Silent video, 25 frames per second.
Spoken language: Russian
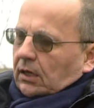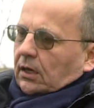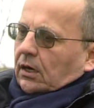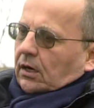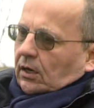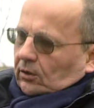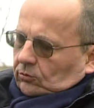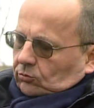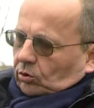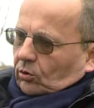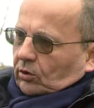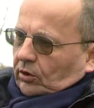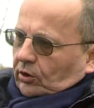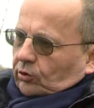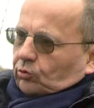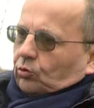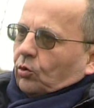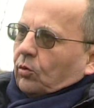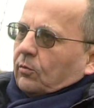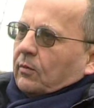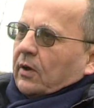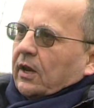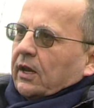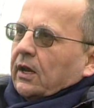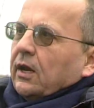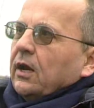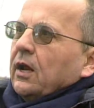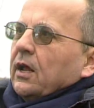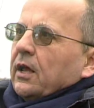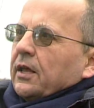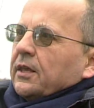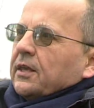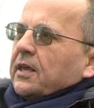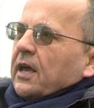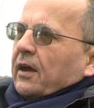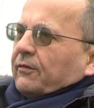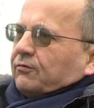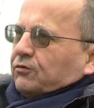которые думали,
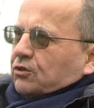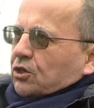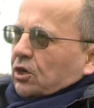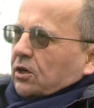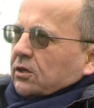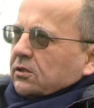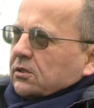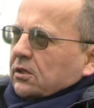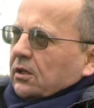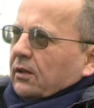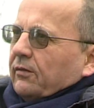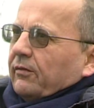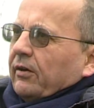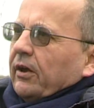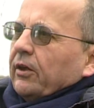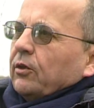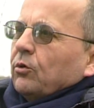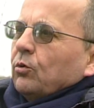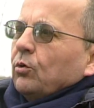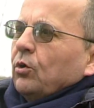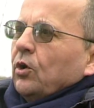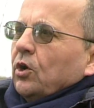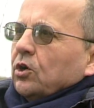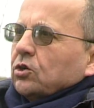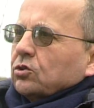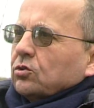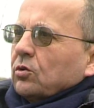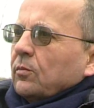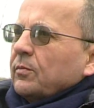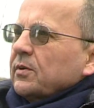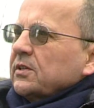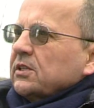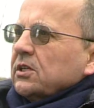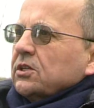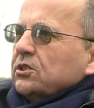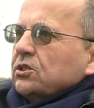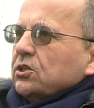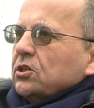я в Чехословакию, чтобы
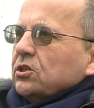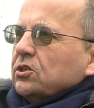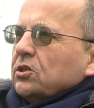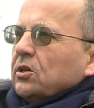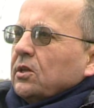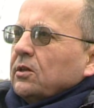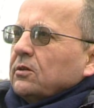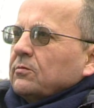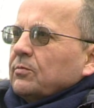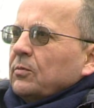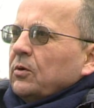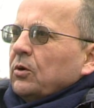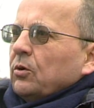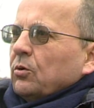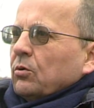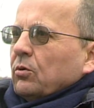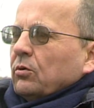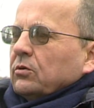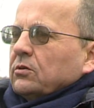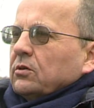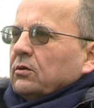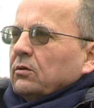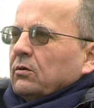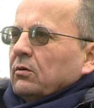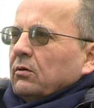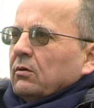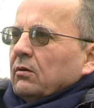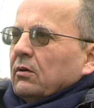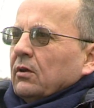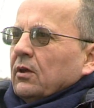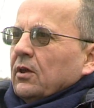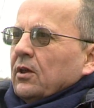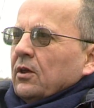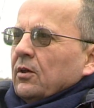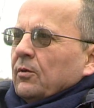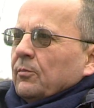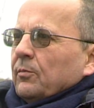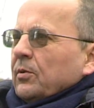защитить мою родину.
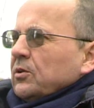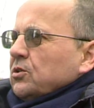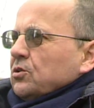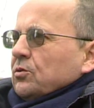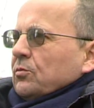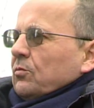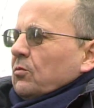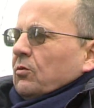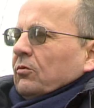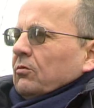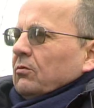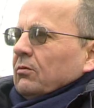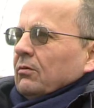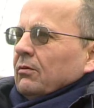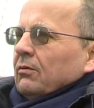Почему?